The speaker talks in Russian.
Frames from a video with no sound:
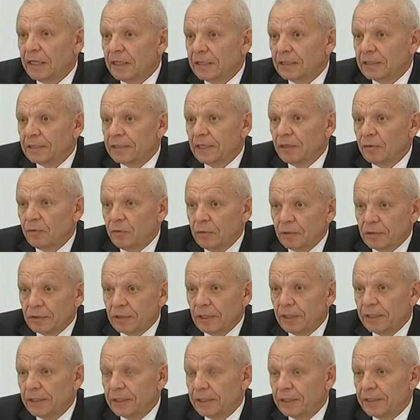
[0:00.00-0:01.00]
полном
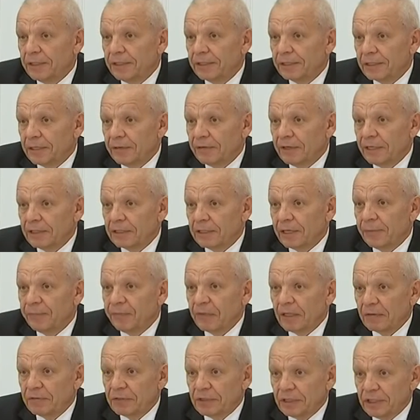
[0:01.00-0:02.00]
соответствии с избирательным
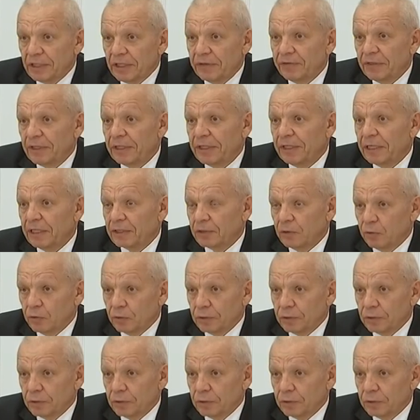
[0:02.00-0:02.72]
законодательством.